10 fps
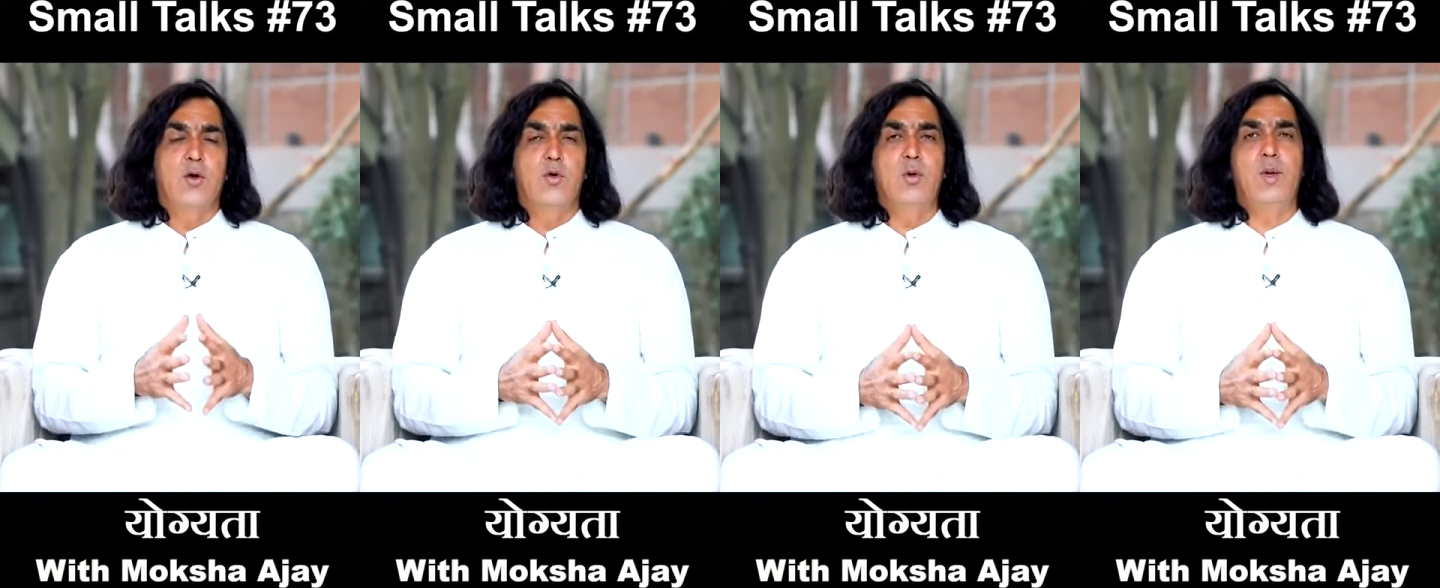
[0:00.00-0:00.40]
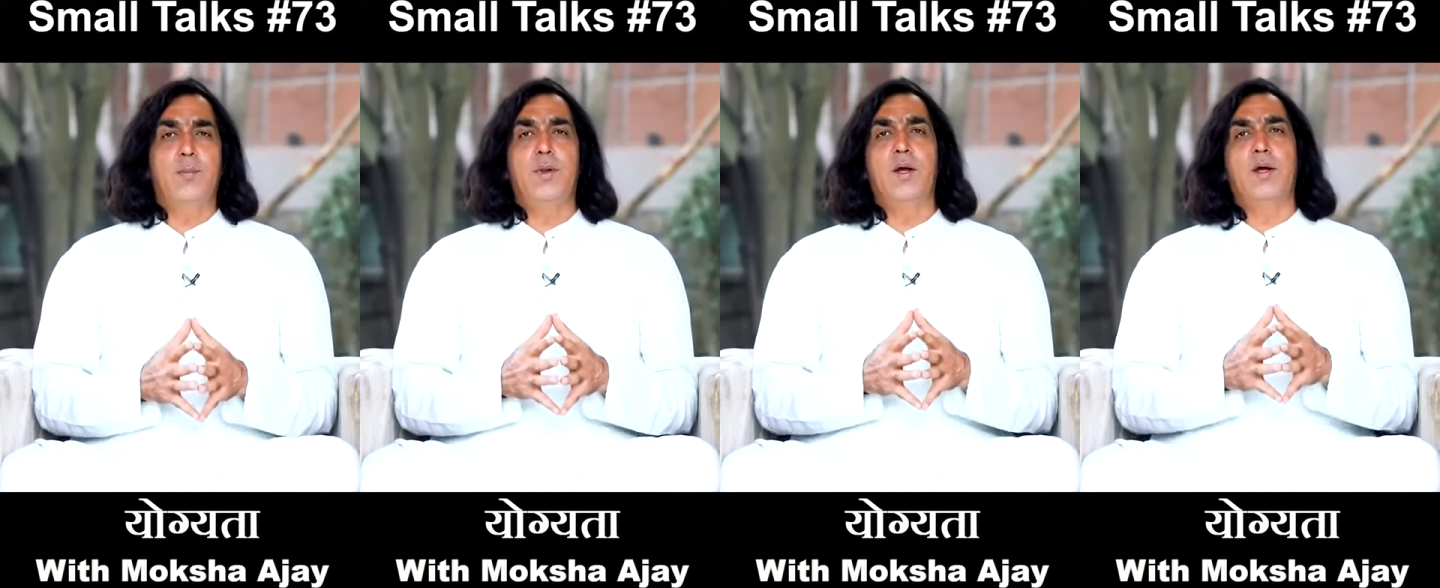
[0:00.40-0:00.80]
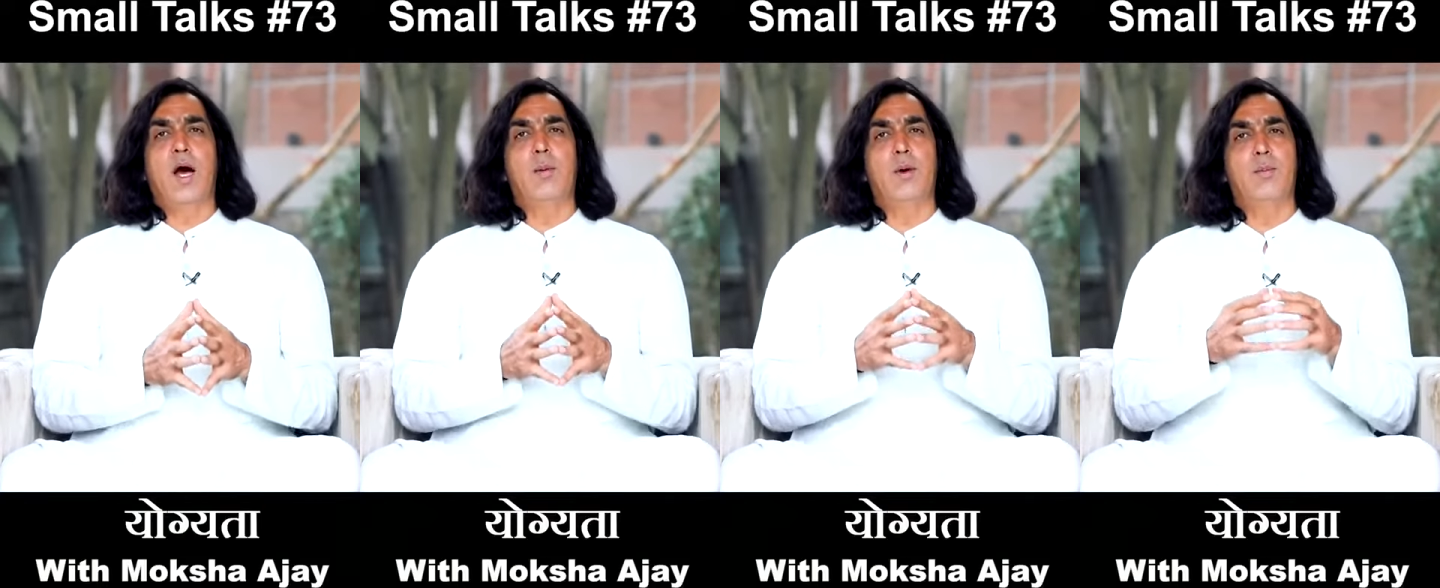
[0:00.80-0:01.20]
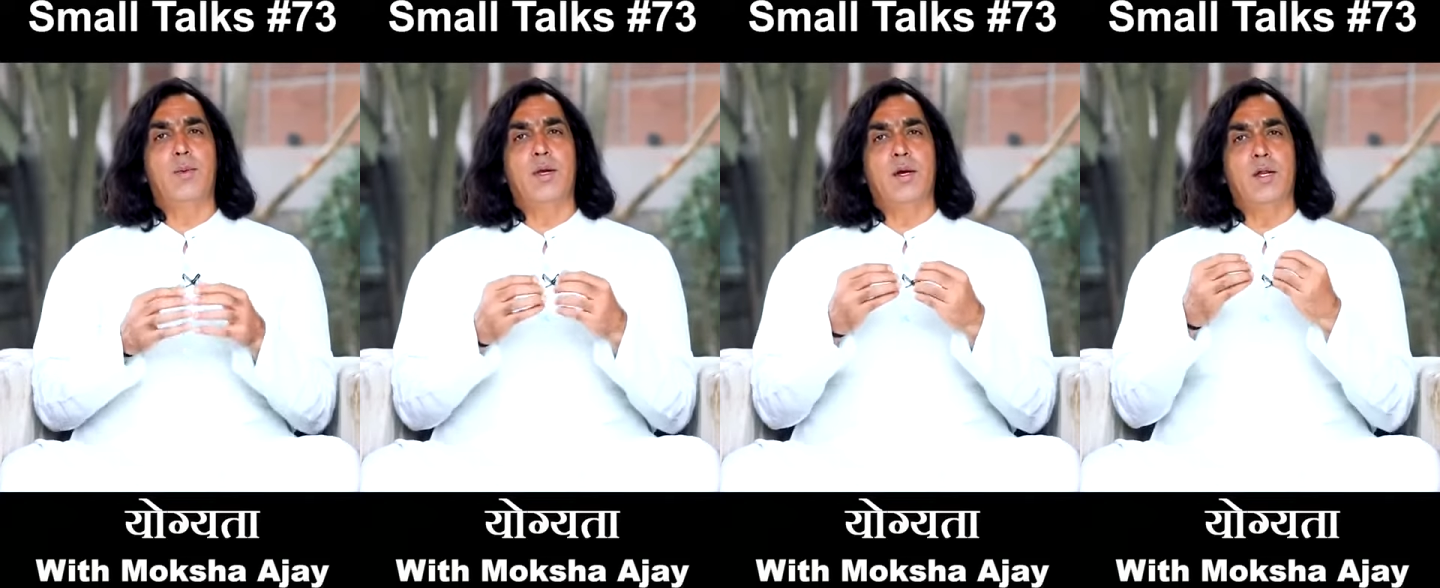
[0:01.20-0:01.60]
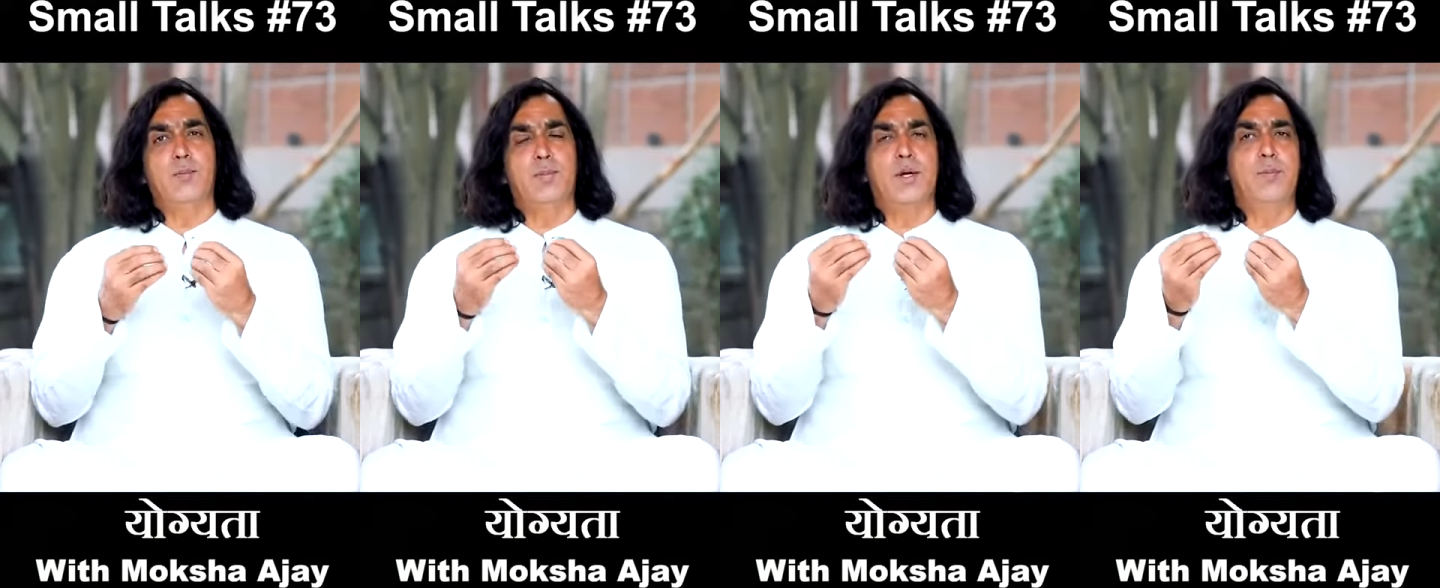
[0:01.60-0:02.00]
कोई भी अपना काम हमें कल
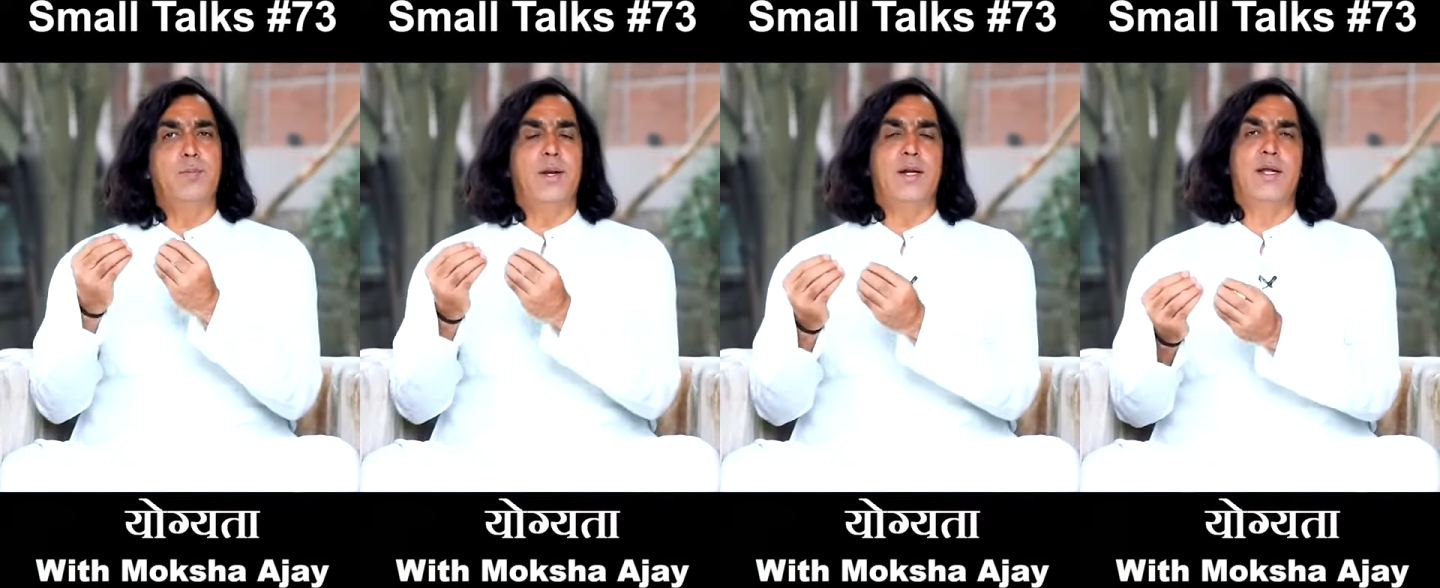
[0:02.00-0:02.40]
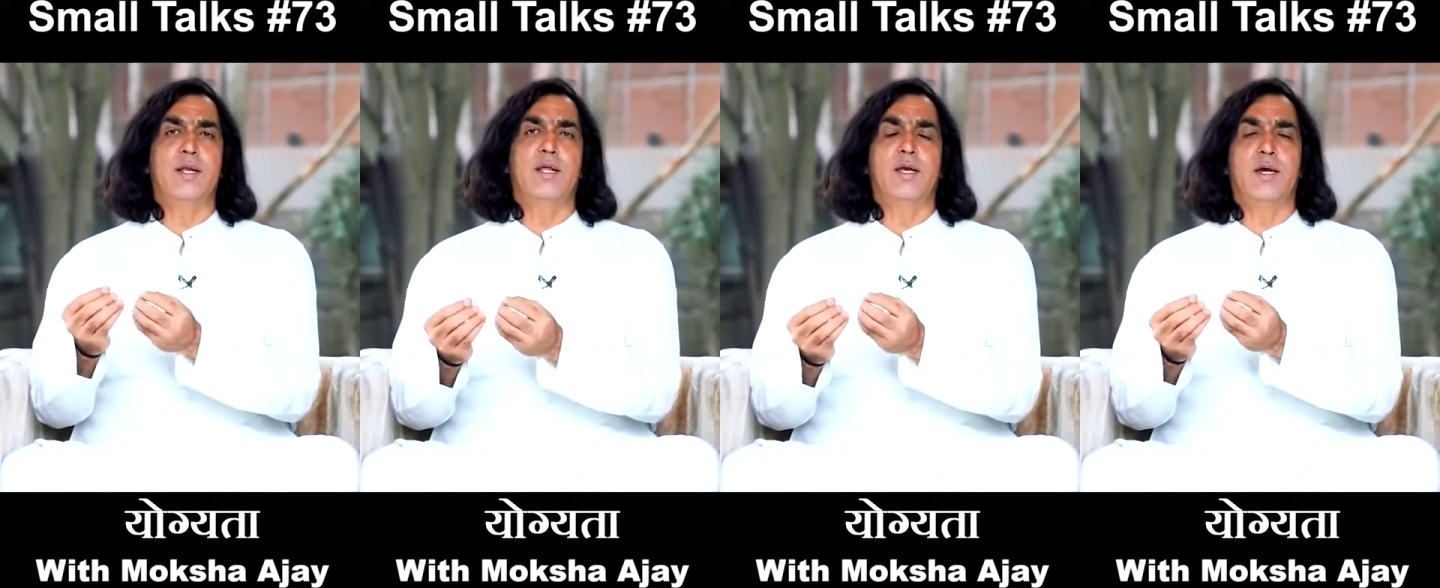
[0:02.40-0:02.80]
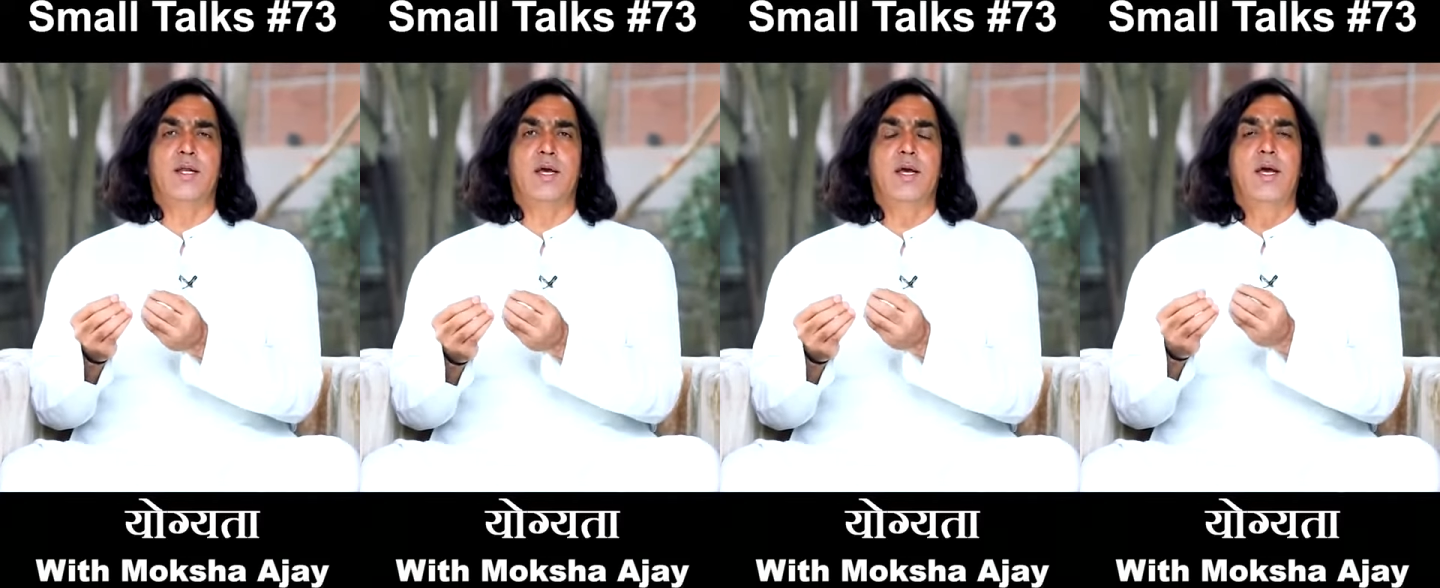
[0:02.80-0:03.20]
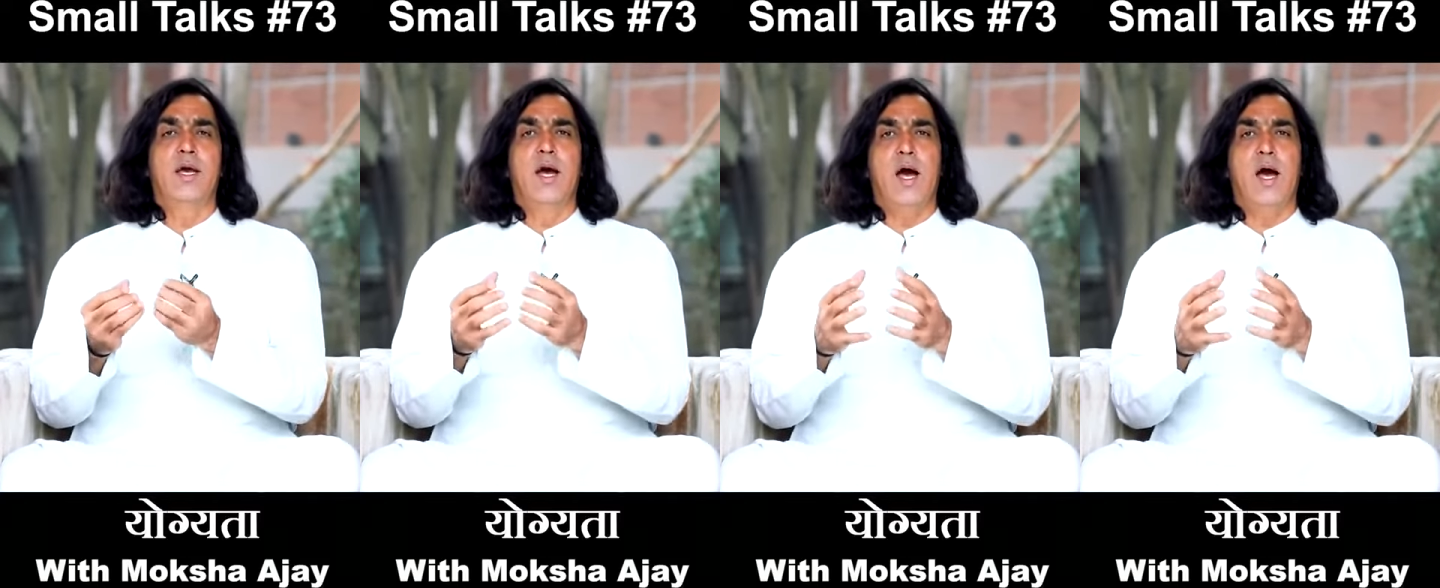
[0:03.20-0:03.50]
पर पेंडिंग नहीं करना है